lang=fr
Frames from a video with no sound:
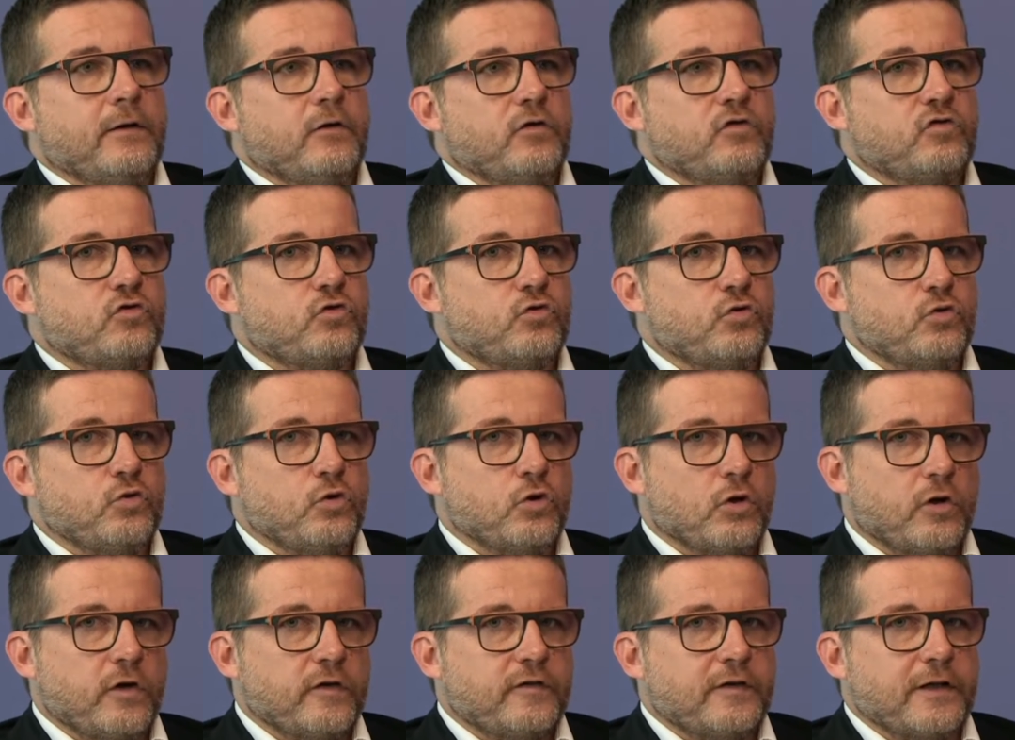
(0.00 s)

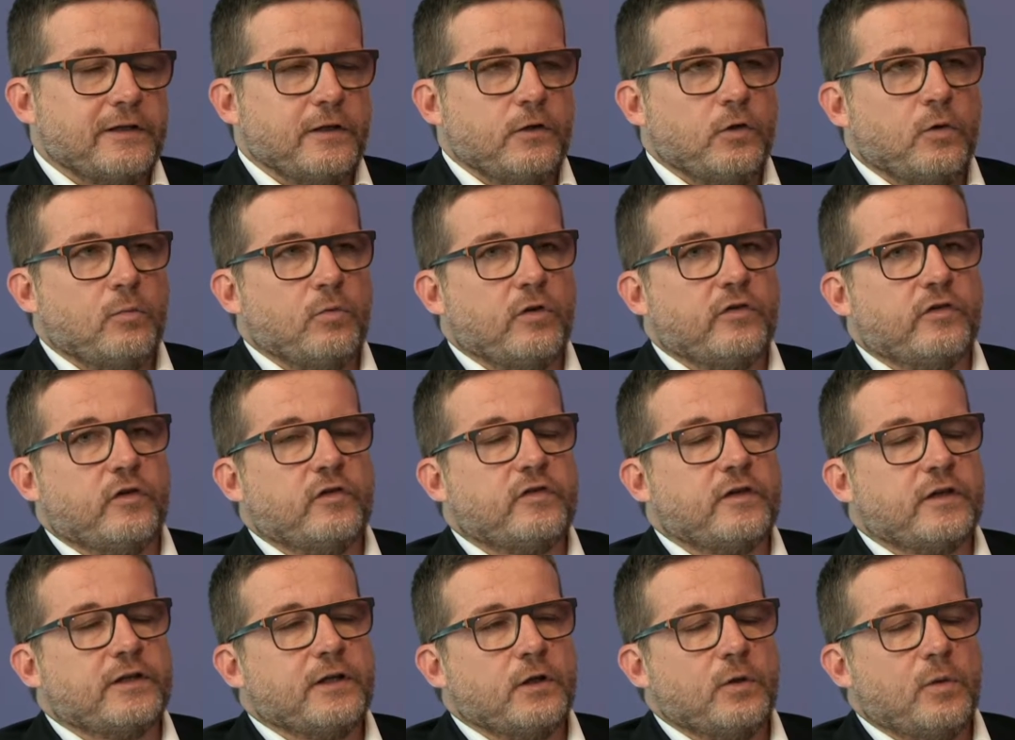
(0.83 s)
sur un certain nombre, dans un
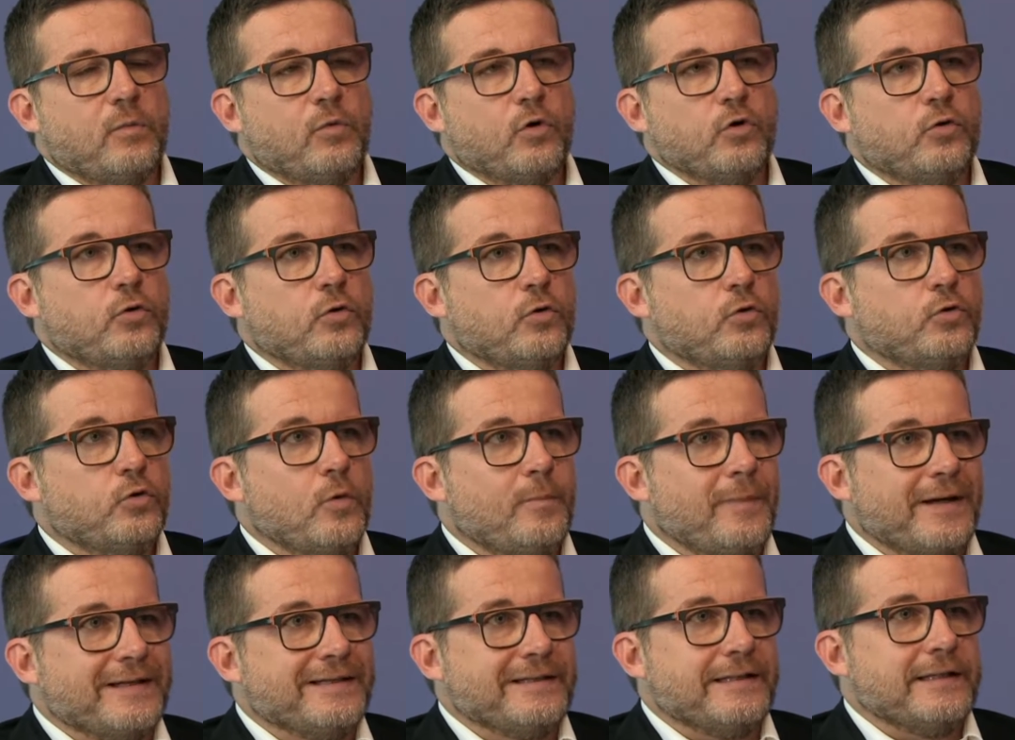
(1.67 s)
certain nombre
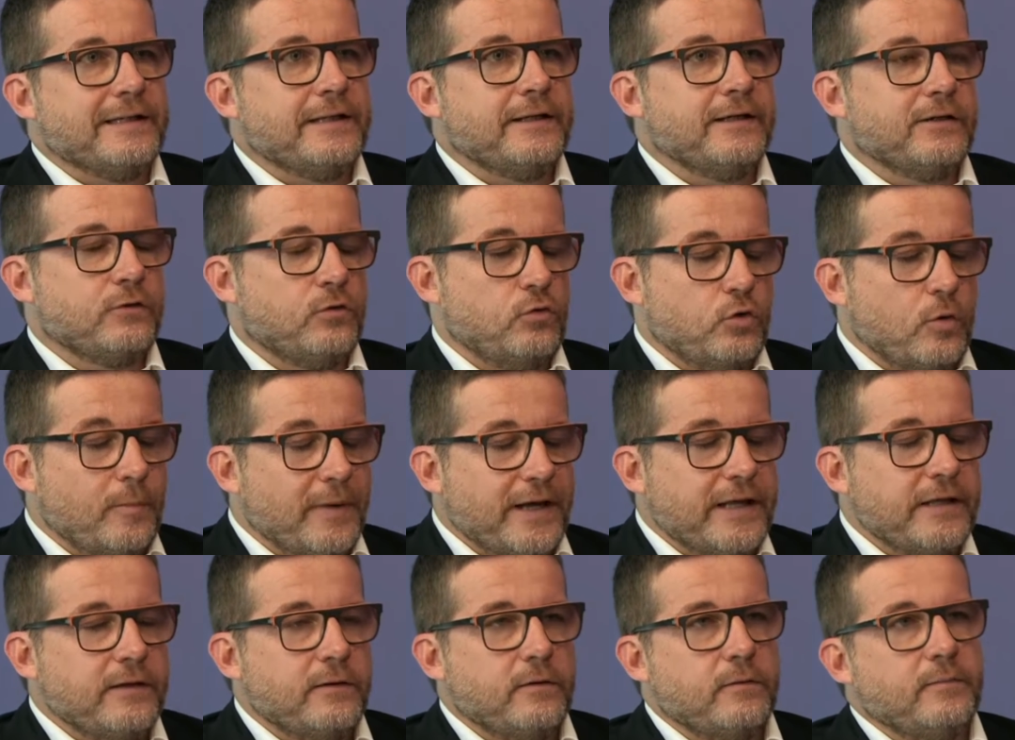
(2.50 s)
de, matières, de
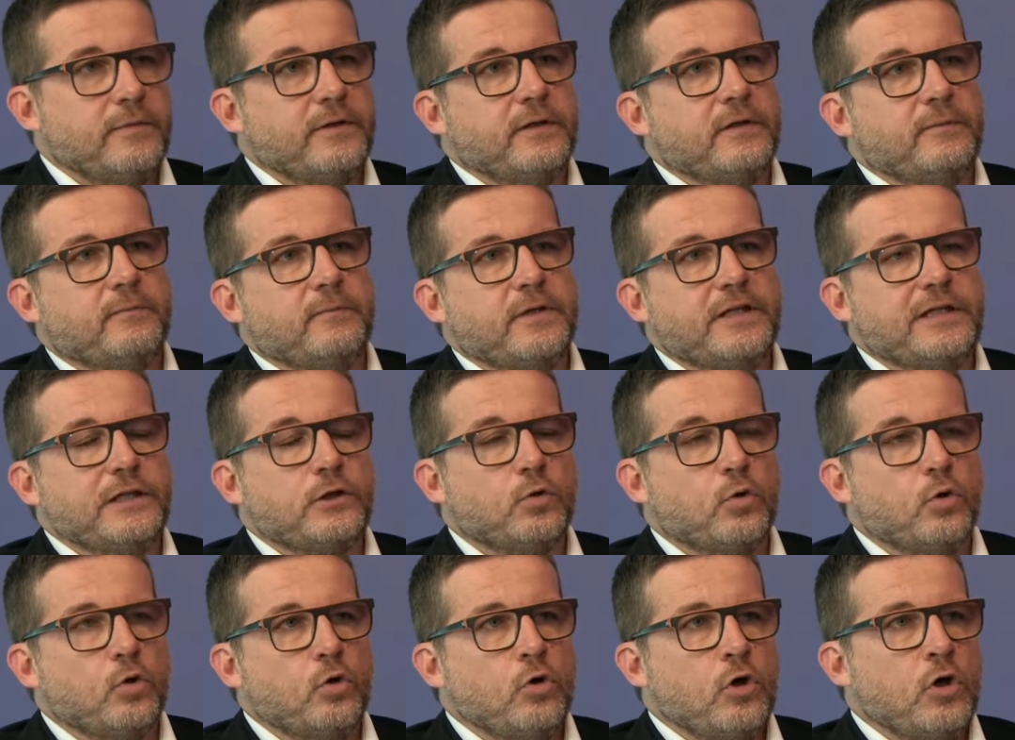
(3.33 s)
domaines
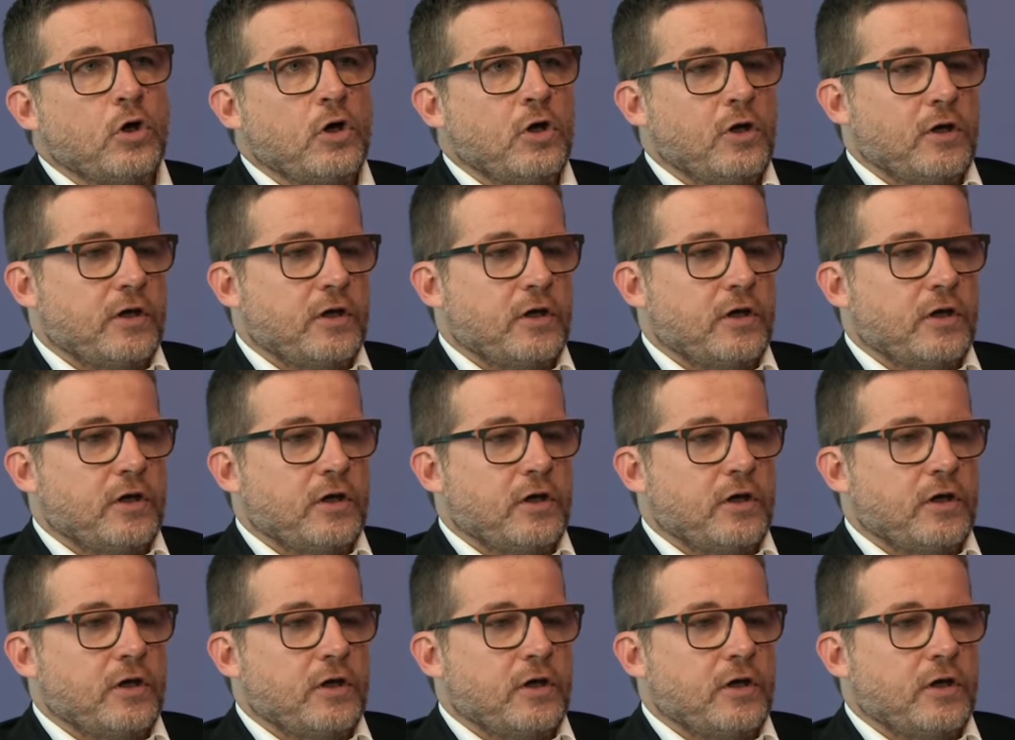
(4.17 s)
médicaux,